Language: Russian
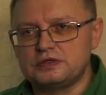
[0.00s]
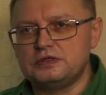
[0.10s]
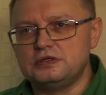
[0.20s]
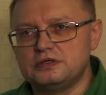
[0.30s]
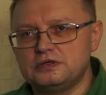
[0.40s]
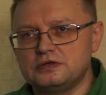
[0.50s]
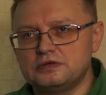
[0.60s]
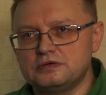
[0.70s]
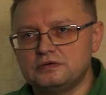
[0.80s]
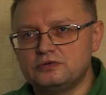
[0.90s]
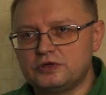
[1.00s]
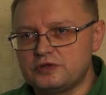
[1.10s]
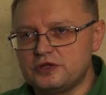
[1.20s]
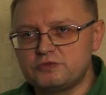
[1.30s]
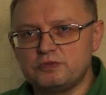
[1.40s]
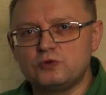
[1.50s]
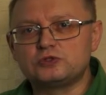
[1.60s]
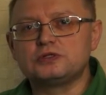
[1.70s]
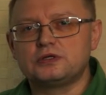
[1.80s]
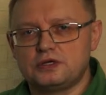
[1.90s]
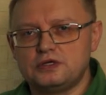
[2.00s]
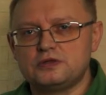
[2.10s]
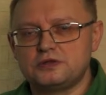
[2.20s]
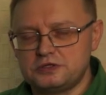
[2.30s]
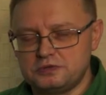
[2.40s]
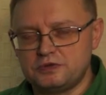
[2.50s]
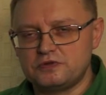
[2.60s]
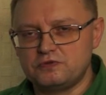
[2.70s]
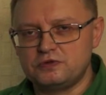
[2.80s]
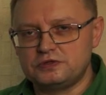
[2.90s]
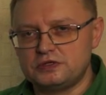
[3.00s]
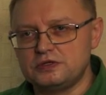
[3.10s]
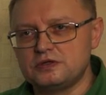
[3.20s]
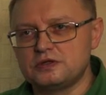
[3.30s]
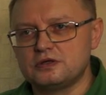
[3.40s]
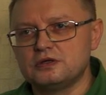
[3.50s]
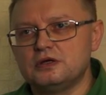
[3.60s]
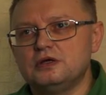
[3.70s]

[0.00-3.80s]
И э, он, казалось бы, может наконец-то себе позволить одеться,